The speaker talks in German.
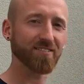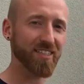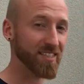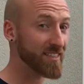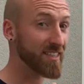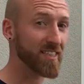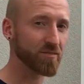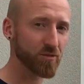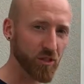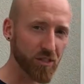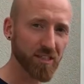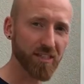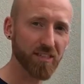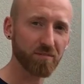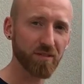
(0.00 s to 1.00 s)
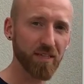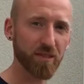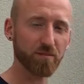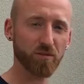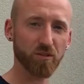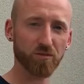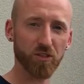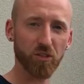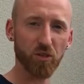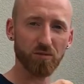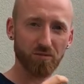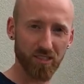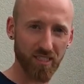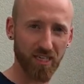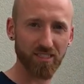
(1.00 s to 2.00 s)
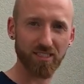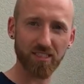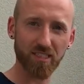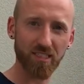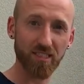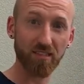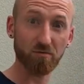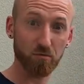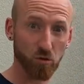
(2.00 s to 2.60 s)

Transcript: was zählt wirklich im Leben und wie können wir das in den